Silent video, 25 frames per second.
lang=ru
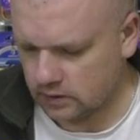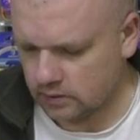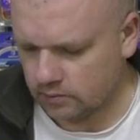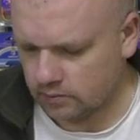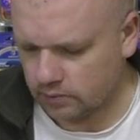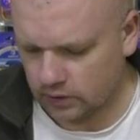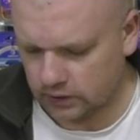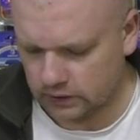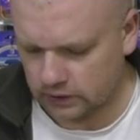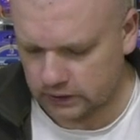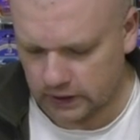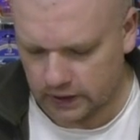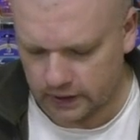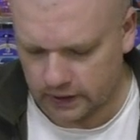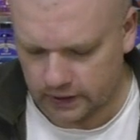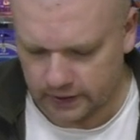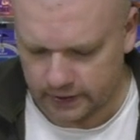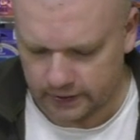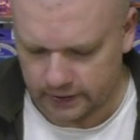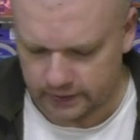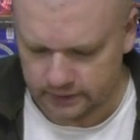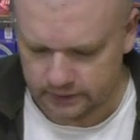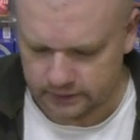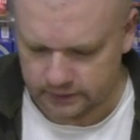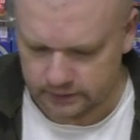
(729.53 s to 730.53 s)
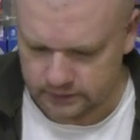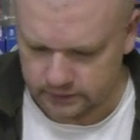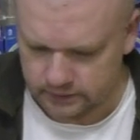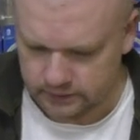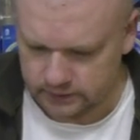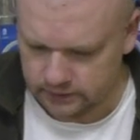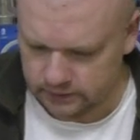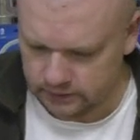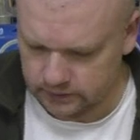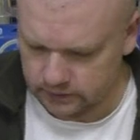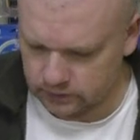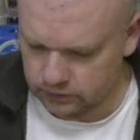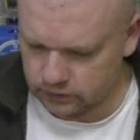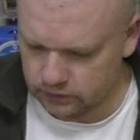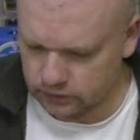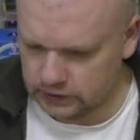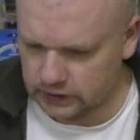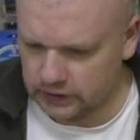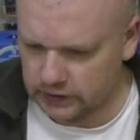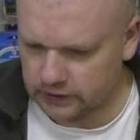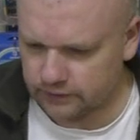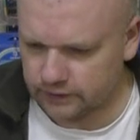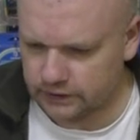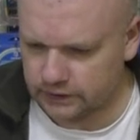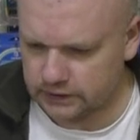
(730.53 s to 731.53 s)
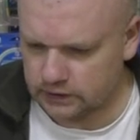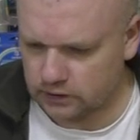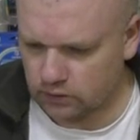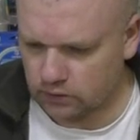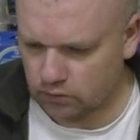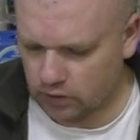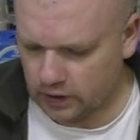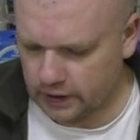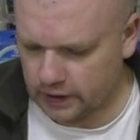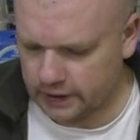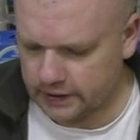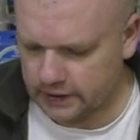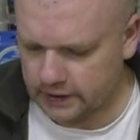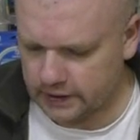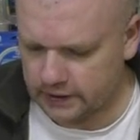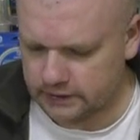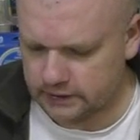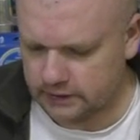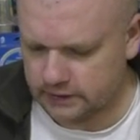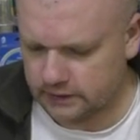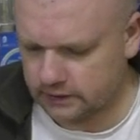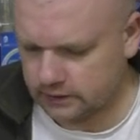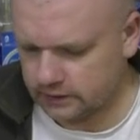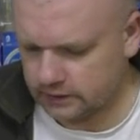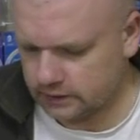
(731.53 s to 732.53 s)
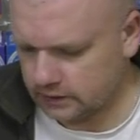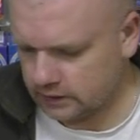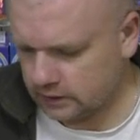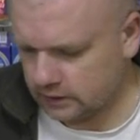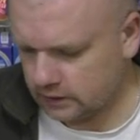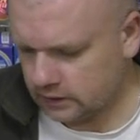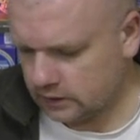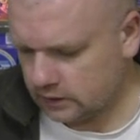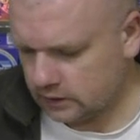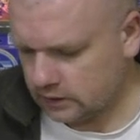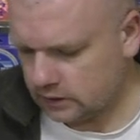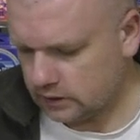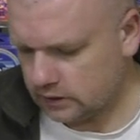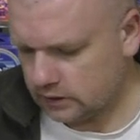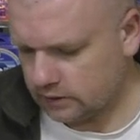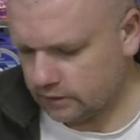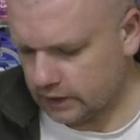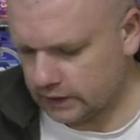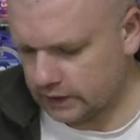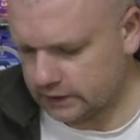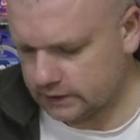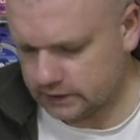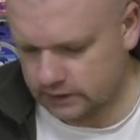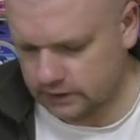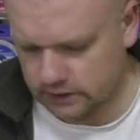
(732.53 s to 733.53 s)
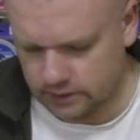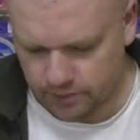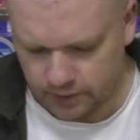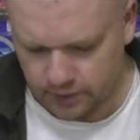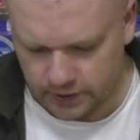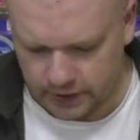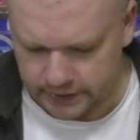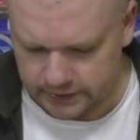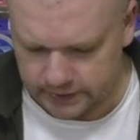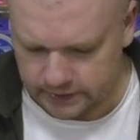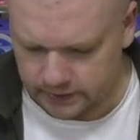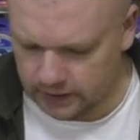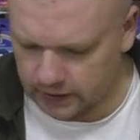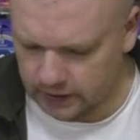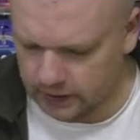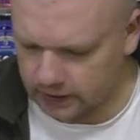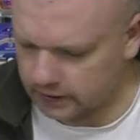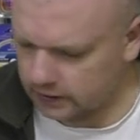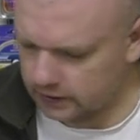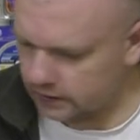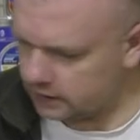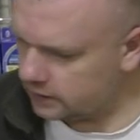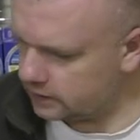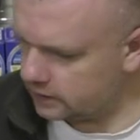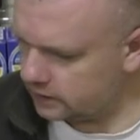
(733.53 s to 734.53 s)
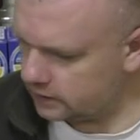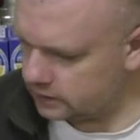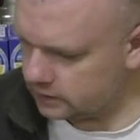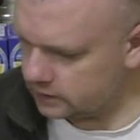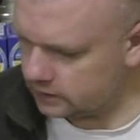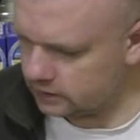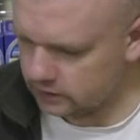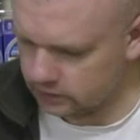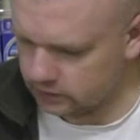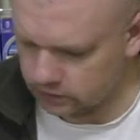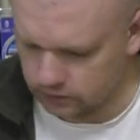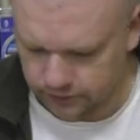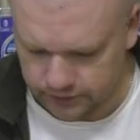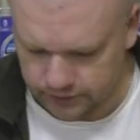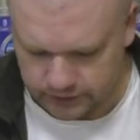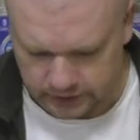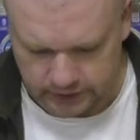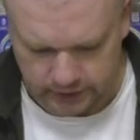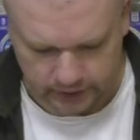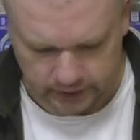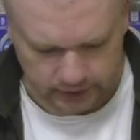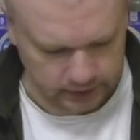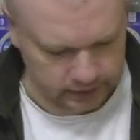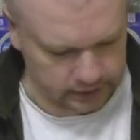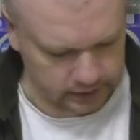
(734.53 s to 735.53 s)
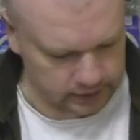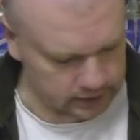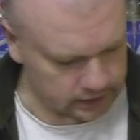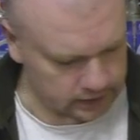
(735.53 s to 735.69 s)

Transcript: Полтора. Ну, соответственно, рукоять 25, как и у всех.